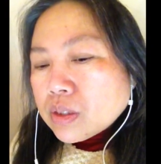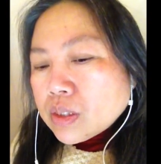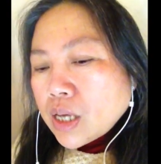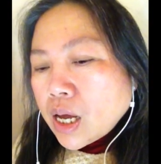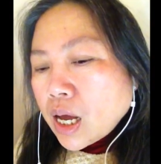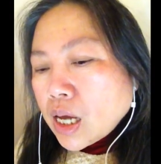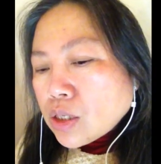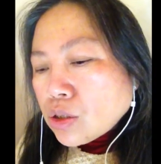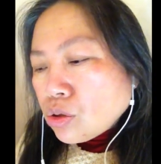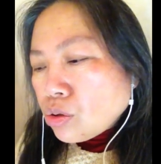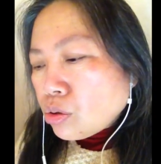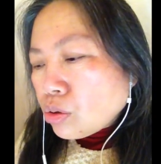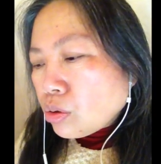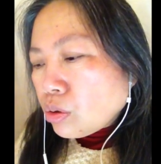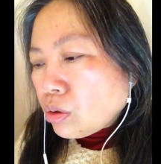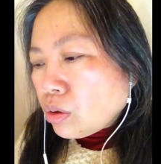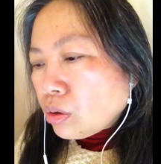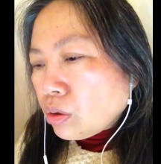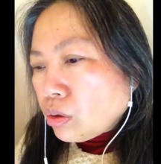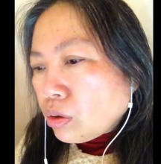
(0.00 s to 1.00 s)
他
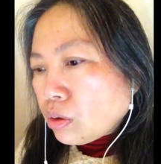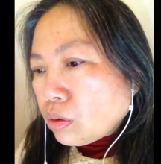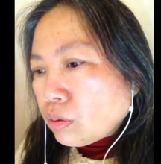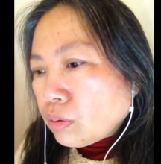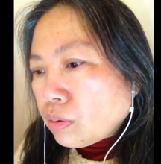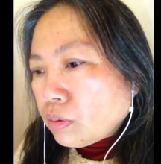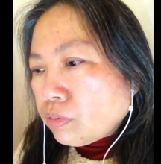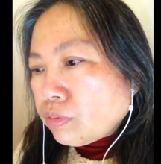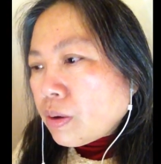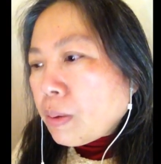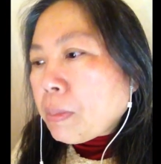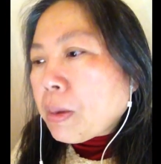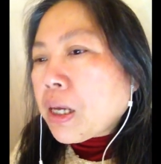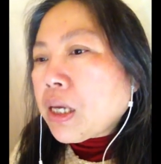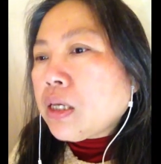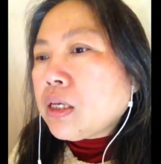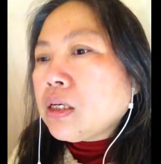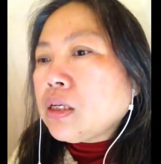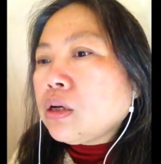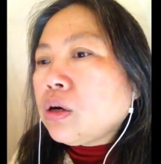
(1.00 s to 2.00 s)
说贩
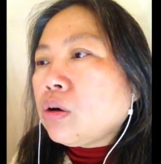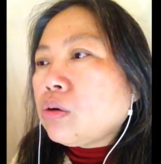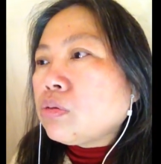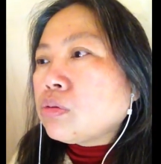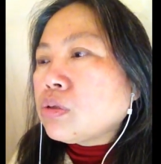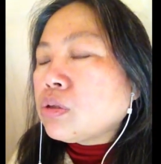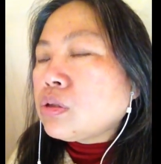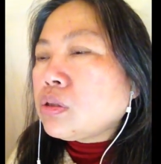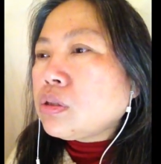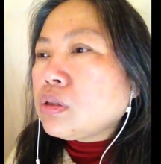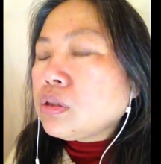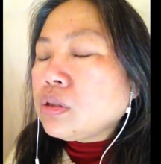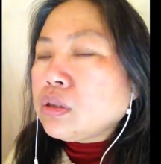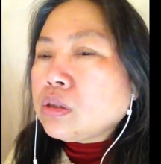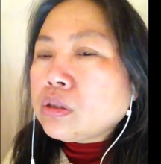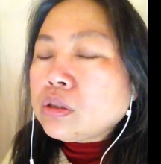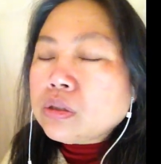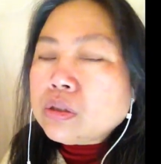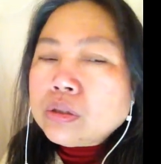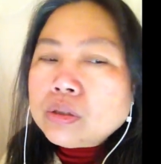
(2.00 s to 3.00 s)
卖人口是
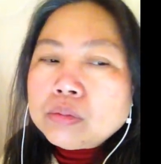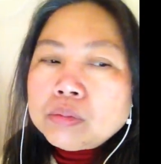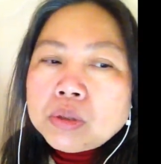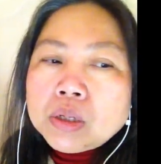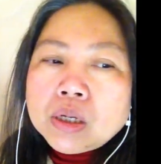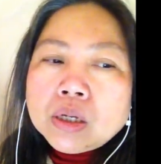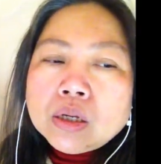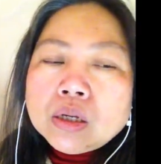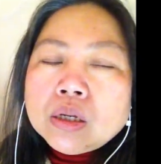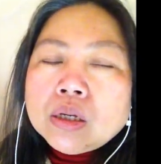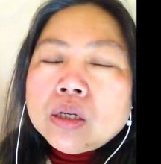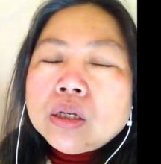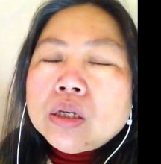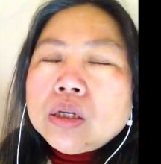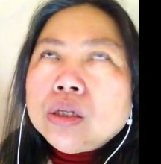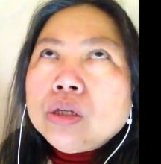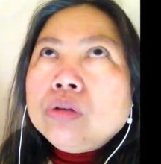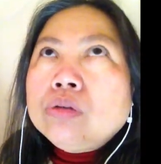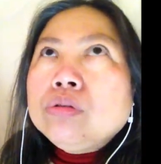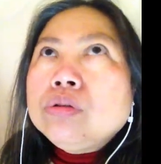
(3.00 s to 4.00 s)
是什么
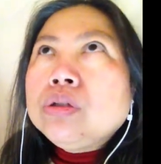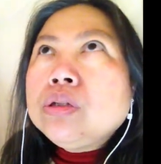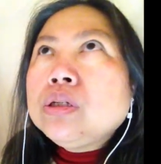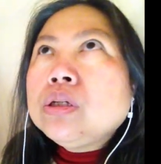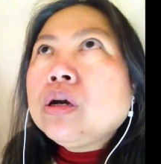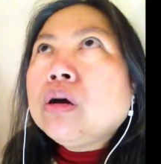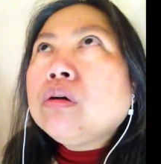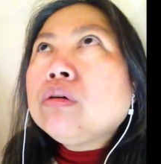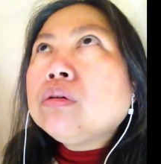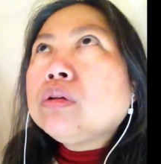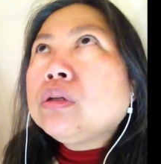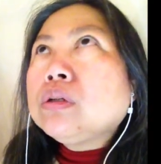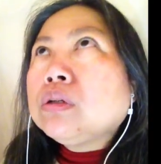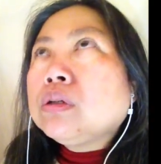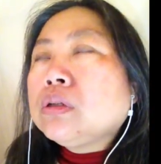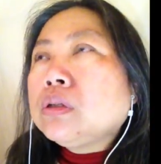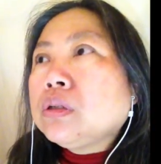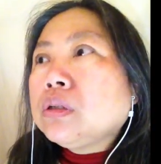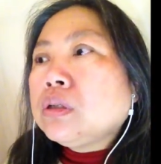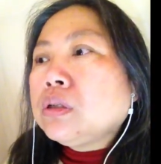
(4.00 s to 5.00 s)
有效
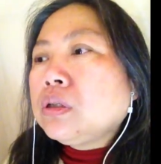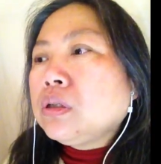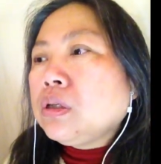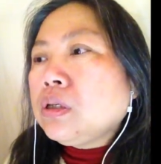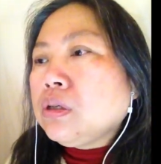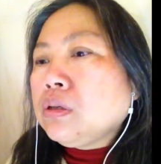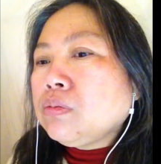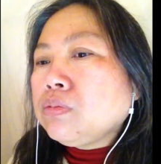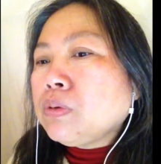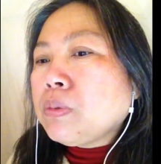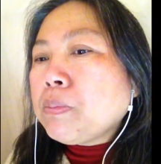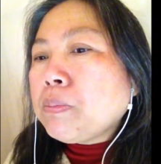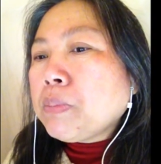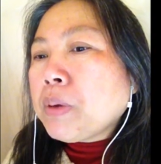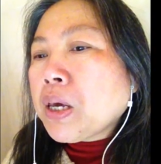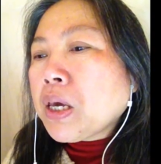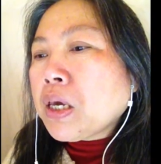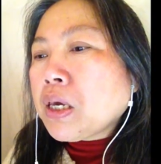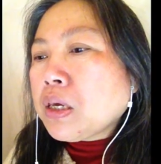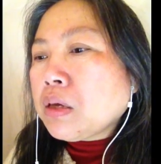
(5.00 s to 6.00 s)
的合理分
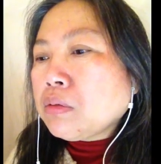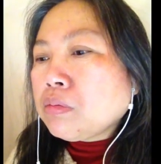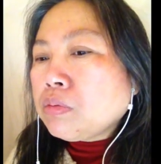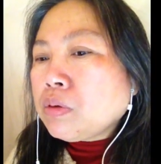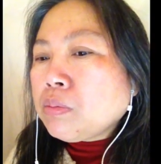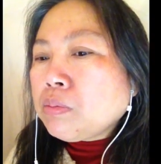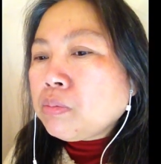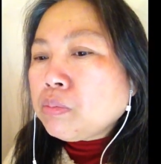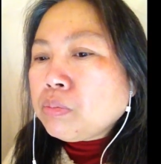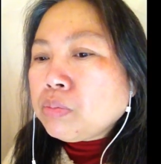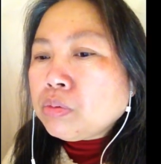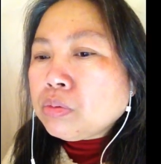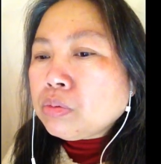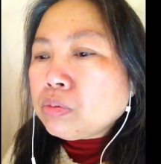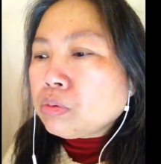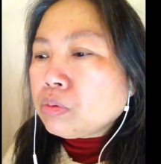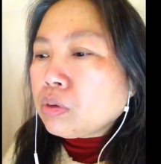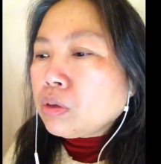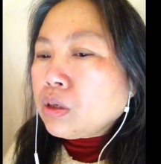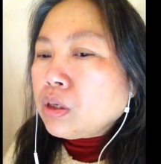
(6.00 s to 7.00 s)
配分
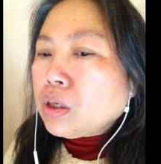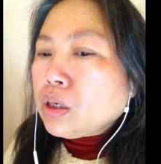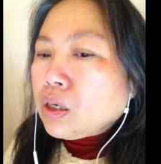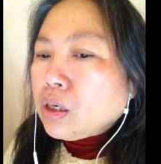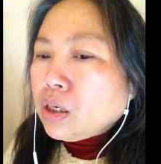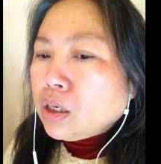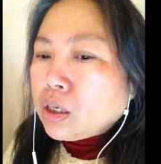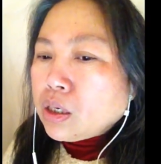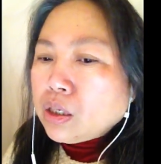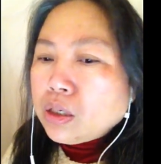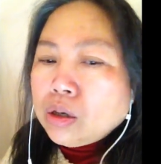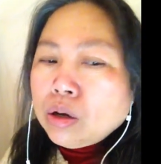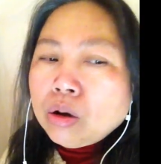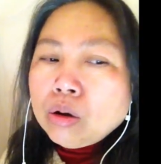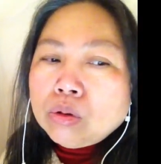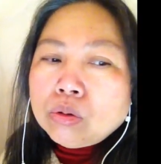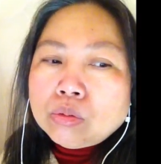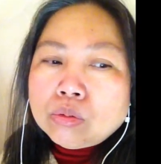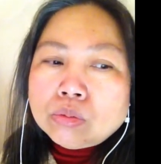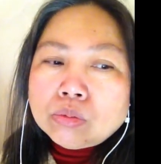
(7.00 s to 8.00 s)
布人
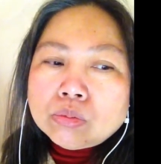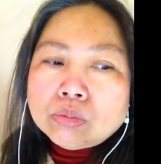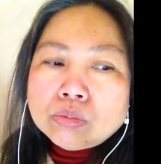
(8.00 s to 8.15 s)
口，